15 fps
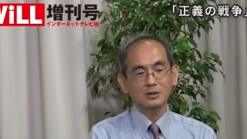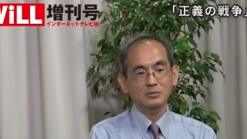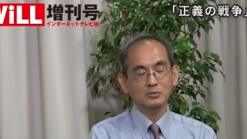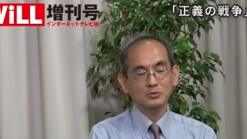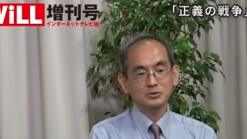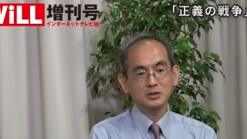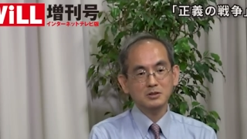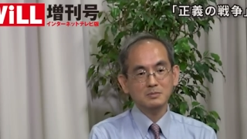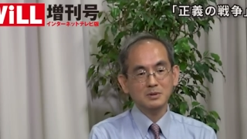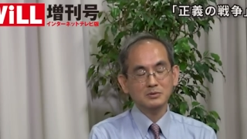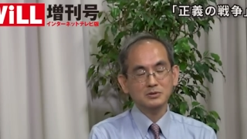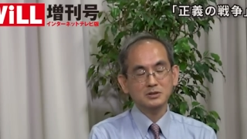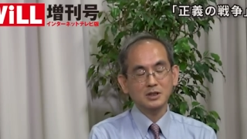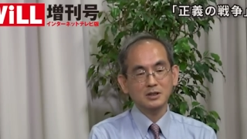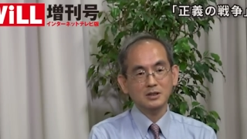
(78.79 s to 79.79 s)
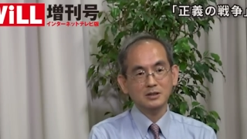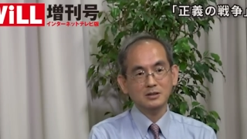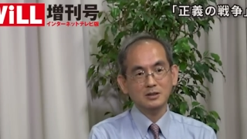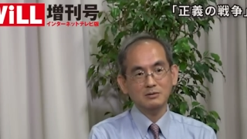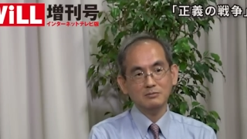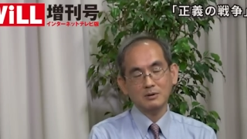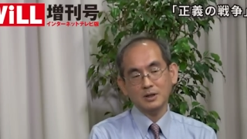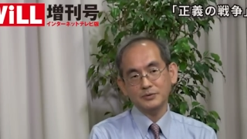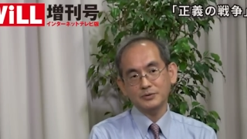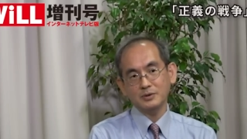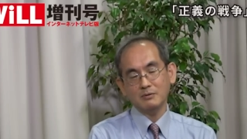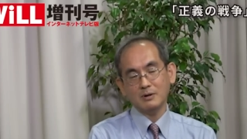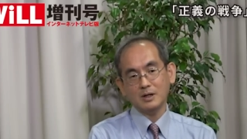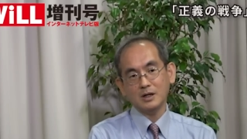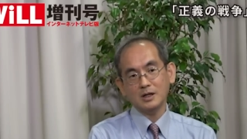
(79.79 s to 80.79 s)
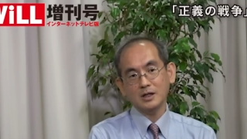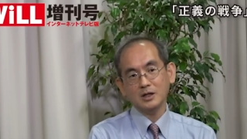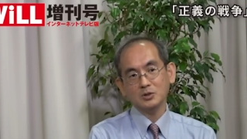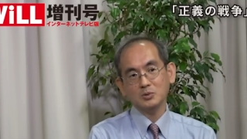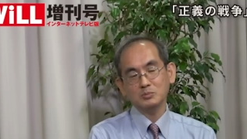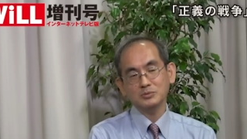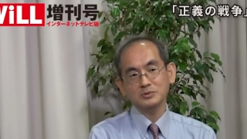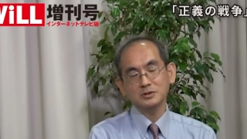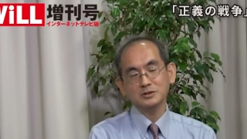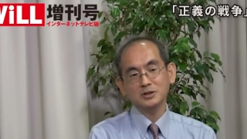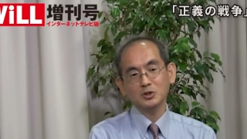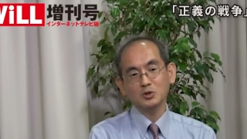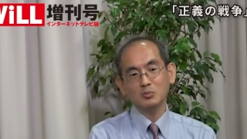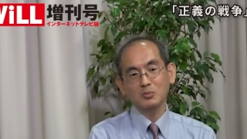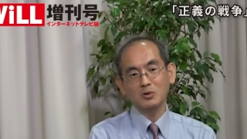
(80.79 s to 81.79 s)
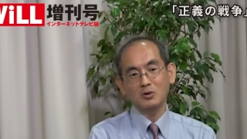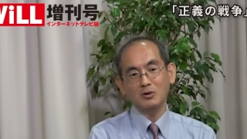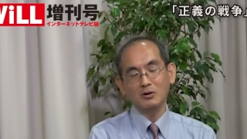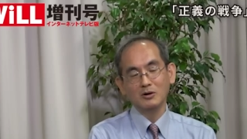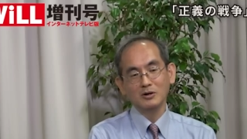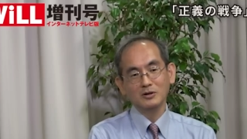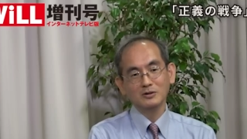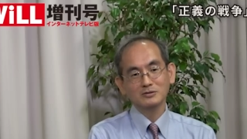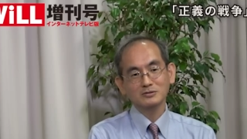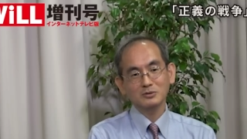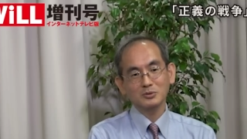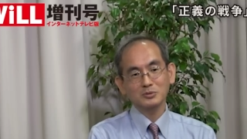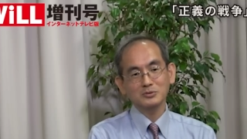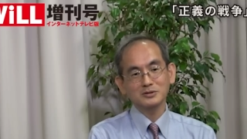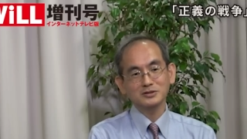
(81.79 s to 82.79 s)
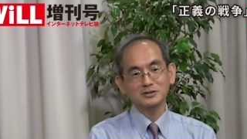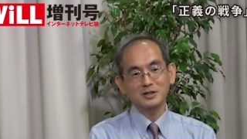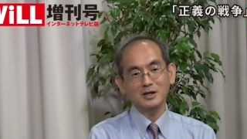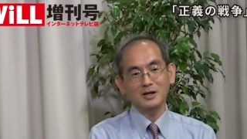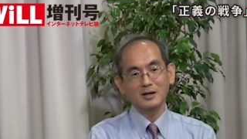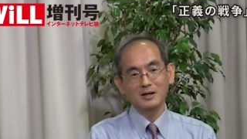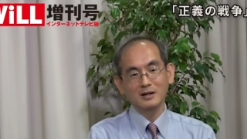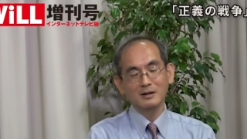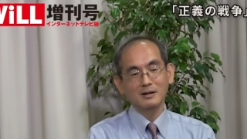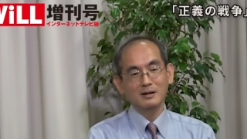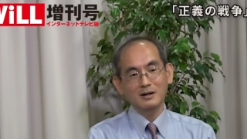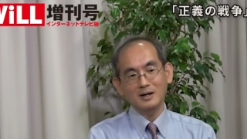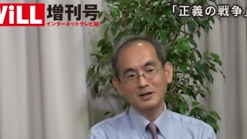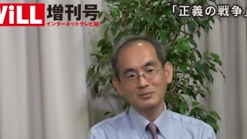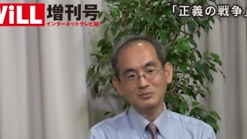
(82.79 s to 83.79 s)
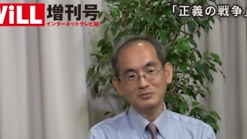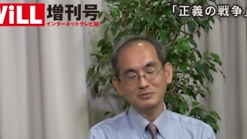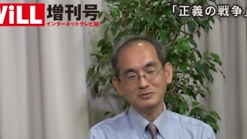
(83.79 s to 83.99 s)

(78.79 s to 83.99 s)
どうして今の時代になっているのかっていうのは分からないと思うんですけどもそれをですねあの